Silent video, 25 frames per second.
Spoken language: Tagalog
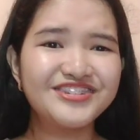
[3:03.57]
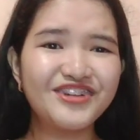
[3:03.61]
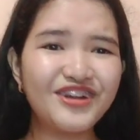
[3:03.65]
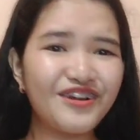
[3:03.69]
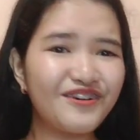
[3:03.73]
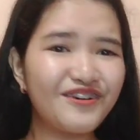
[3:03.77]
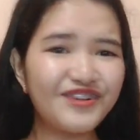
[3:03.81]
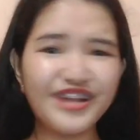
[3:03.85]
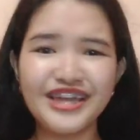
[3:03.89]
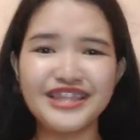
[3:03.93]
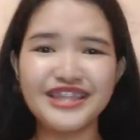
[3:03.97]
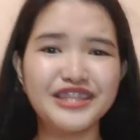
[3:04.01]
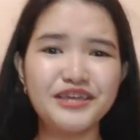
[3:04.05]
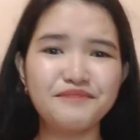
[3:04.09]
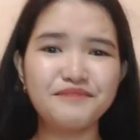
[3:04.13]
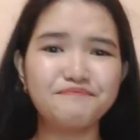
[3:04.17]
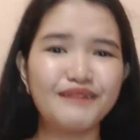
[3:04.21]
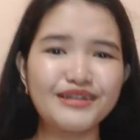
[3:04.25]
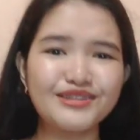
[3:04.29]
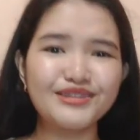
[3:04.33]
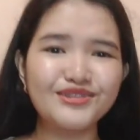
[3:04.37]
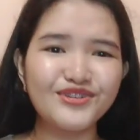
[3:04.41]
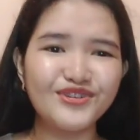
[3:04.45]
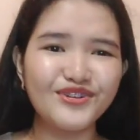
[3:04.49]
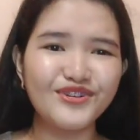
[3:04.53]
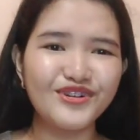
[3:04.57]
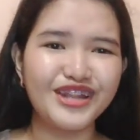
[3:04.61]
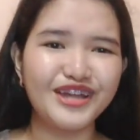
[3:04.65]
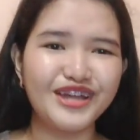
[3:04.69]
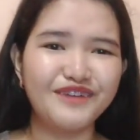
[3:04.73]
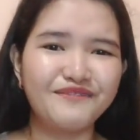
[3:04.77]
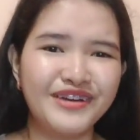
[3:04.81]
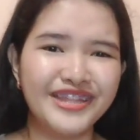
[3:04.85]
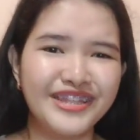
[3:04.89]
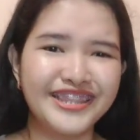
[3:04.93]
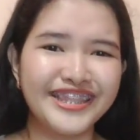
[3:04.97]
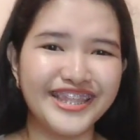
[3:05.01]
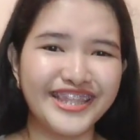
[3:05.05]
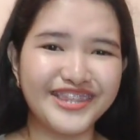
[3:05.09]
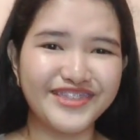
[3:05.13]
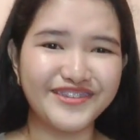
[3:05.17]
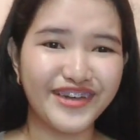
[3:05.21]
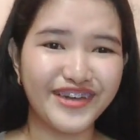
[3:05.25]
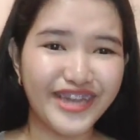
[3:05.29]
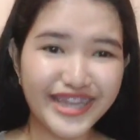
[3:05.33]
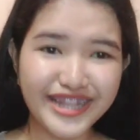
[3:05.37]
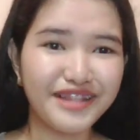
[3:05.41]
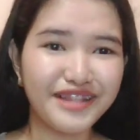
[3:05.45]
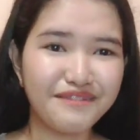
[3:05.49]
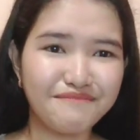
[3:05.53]
sure ako na hindi bato yung laman nito.
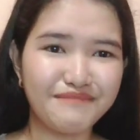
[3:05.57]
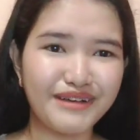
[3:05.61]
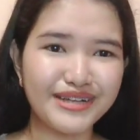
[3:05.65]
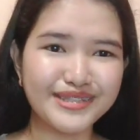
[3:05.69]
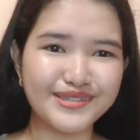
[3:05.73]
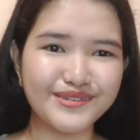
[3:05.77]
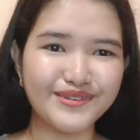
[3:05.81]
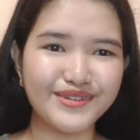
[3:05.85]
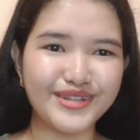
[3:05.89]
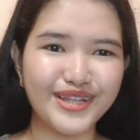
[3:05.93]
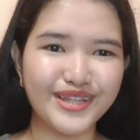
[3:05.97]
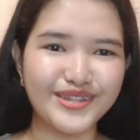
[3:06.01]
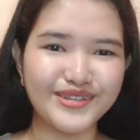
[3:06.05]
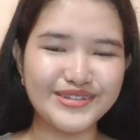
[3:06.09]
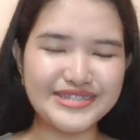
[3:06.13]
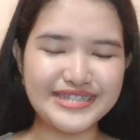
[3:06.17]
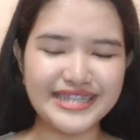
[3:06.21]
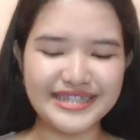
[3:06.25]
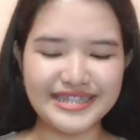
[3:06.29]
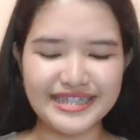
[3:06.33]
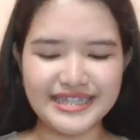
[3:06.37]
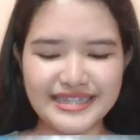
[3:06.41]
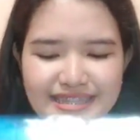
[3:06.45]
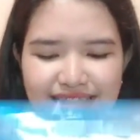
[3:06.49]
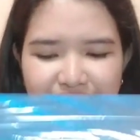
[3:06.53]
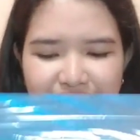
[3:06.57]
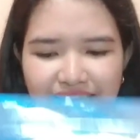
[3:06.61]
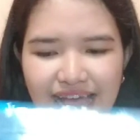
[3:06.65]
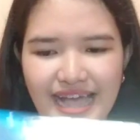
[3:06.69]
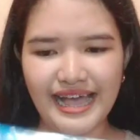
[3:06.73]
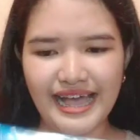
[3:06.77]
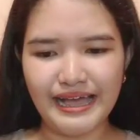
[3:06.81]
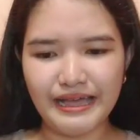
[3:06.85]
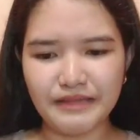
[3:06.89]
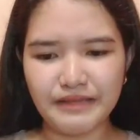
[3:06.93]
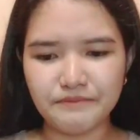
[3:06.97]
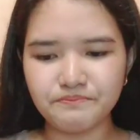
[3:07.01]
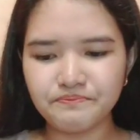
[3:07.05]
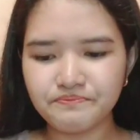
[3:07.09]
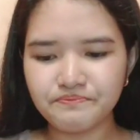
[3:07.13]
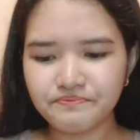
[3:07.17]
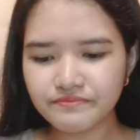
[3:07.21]
Eh, in-unbox ko na dun sa tindahan.